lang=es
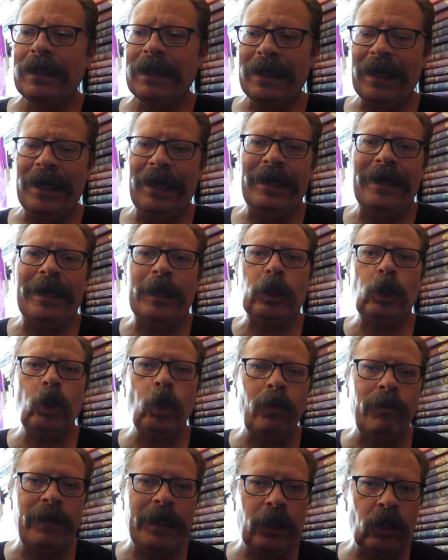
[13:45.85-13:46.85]
que
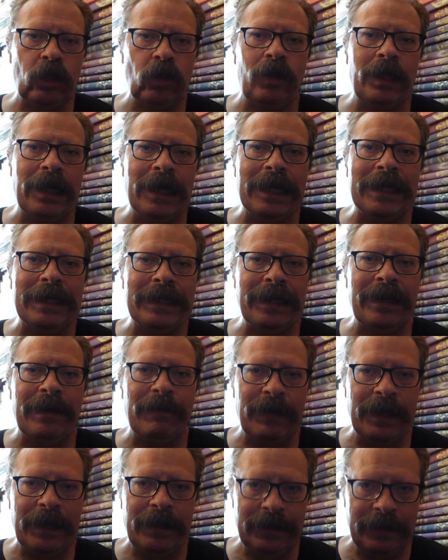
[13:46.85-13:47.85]
resume toda la
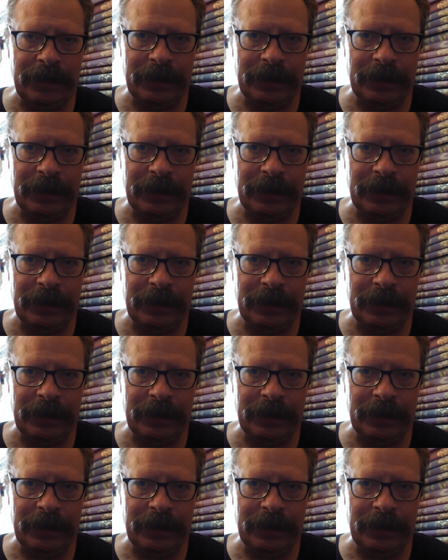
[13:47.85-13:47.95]
trama